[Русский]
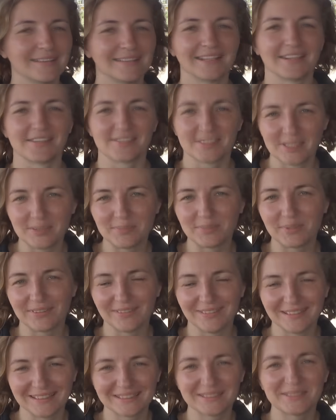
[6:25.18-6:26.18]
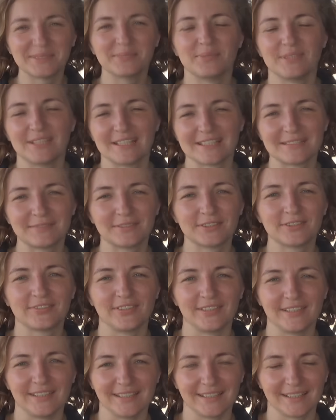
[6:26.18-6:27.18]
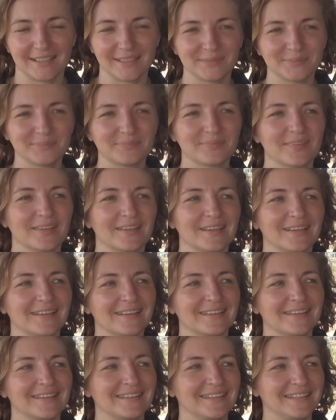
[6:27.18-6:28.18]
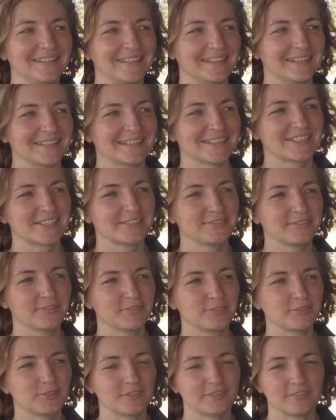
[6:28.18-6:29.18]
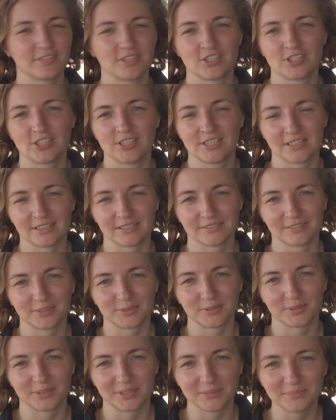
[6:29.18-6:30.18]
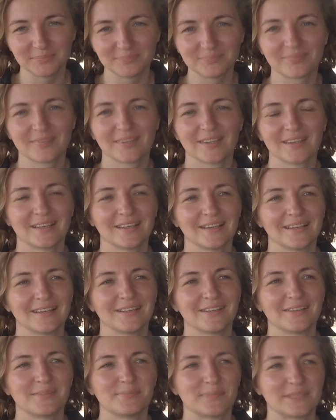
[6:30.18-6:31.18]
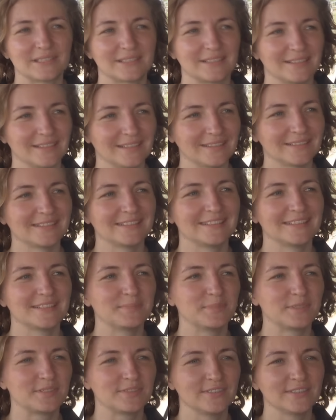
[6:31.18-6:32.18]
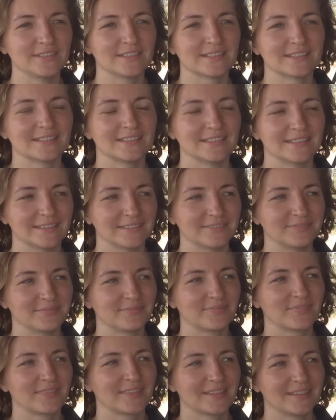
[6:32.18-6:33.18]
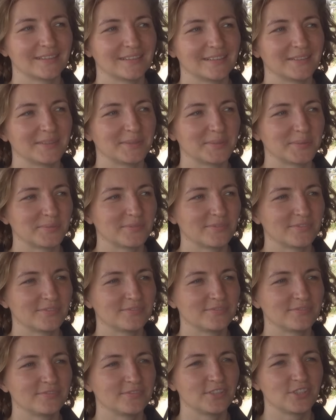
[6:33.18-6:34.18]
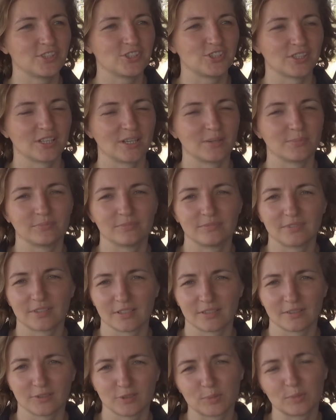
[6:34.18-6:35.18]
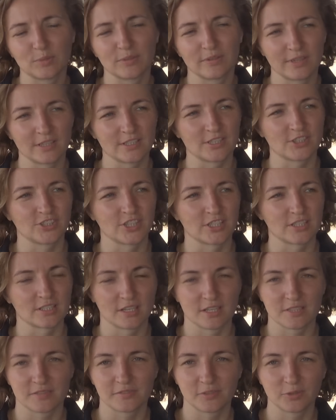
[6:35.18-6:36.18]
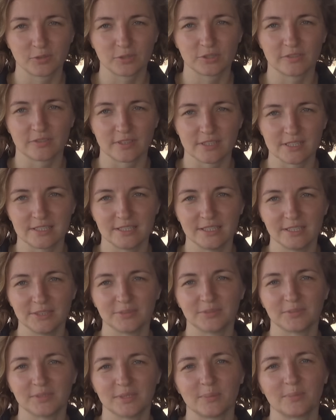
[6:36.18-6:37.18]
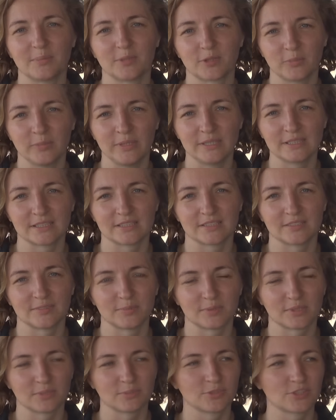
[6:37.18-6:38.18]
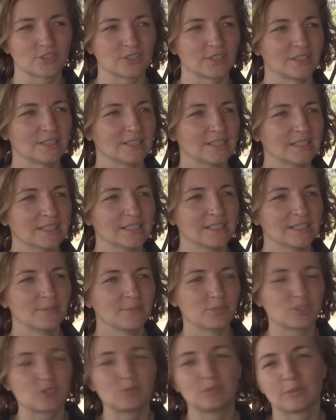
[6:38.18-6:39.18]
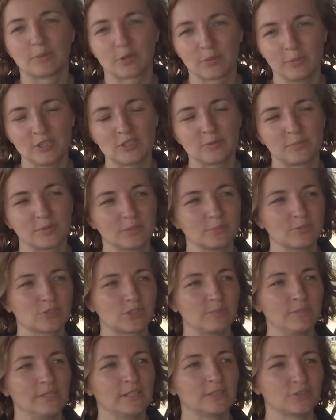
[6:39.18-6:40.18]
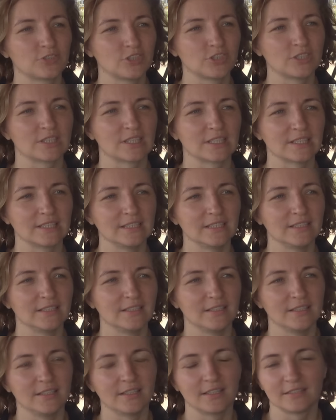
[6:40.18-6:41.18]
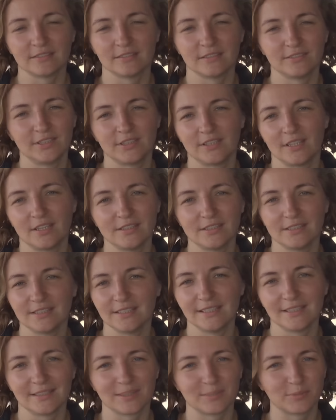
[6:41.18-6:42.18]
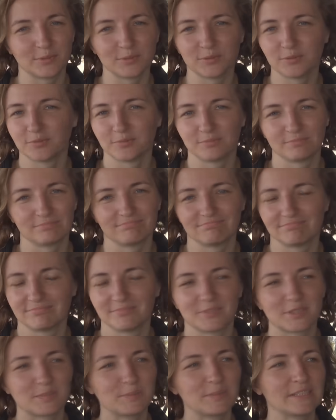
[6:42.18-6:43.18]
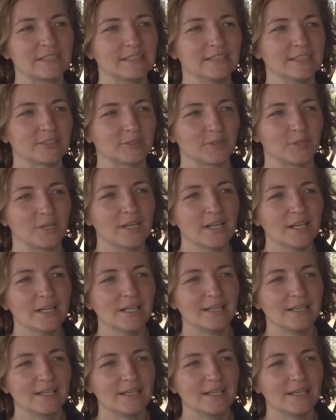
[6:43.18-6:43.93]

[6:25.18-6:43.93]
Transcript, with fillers: Так, всем привет! Меня зовут Фалия. Я живу в год 2010 года. Постоянно здесь безвылазно. Э, выезжаем, грубо говоря, сейчас раз в два года в Россию на пару месяцев, потому что... Почему на пару месяцев? Потому что билеты очень дорогие, и ехать на 2-3 недели, как бы, ну, смысла нету.